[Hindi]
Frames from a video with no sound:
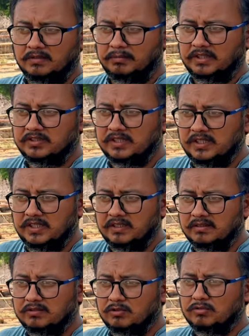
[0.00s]
बरसीन
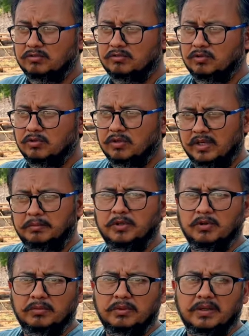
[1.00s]
तो
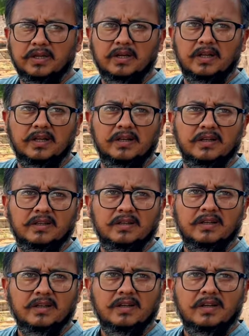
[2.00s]
गर्मियों में मेरे ख्याल है
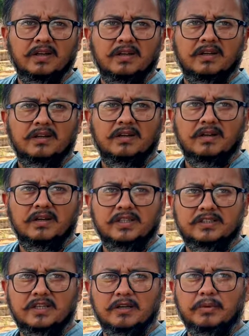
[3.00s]
ना
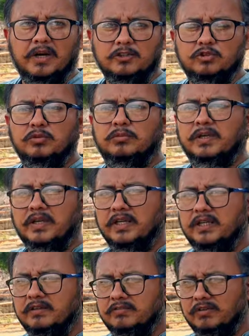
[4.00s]
इसके बाद जो
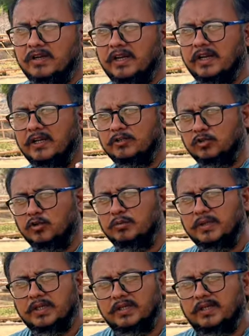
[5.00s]
मकई वगैरह जो
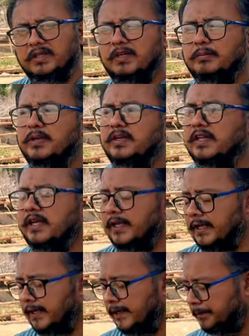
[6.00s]
भी इनके पट्ठे
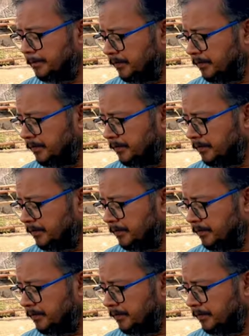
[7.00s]
आएंगे